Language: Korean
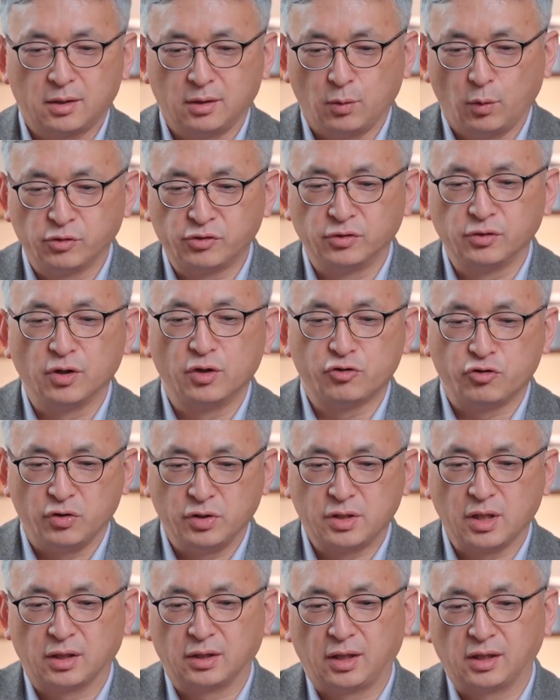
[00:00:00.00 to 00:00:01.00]
그
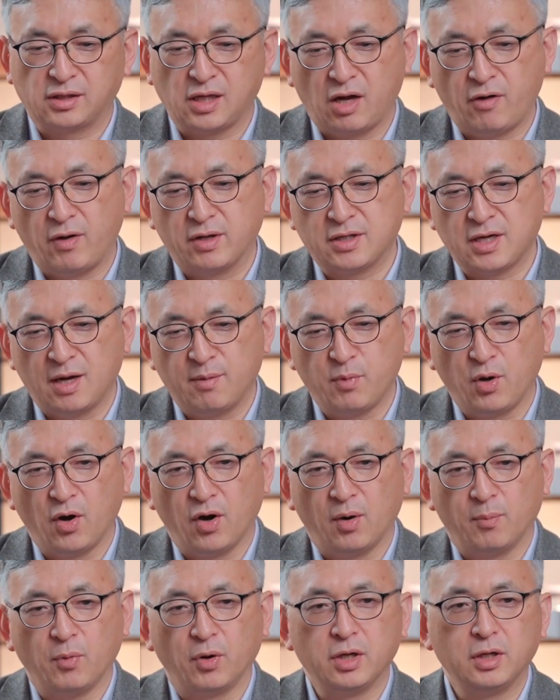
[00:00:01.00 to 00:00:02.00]
오순절주의자들의 사회
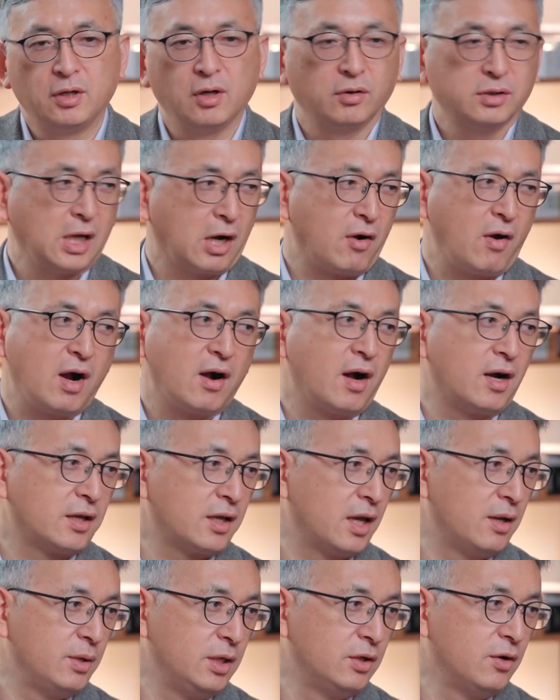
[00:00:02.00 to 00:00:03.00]
참여 뭐 이거 음.
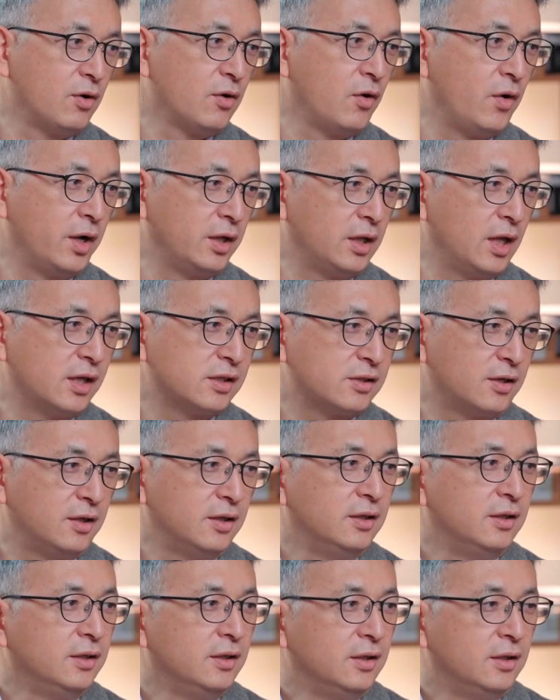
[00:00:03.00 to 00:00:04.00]
상관관계 이런 거에
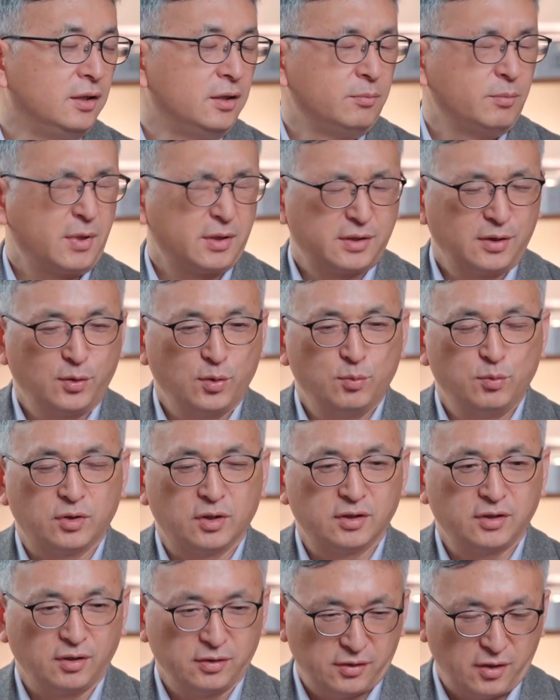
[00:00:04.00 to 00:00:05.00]
대해서 아. 박사
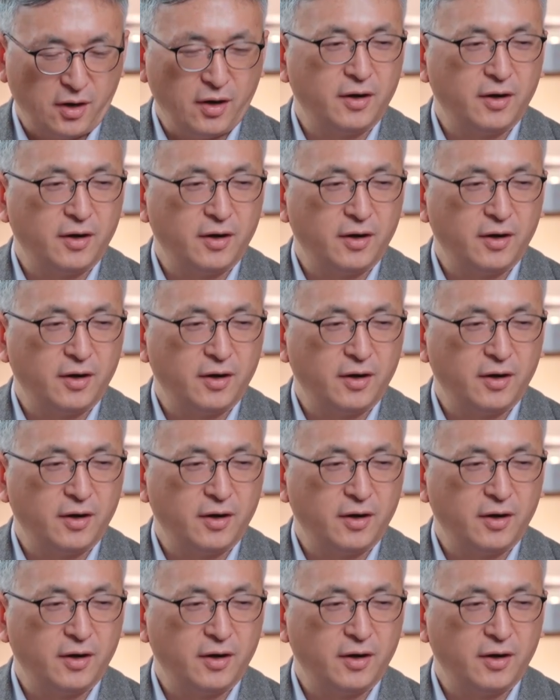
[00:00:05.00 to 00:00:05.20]
논문을 썼어요.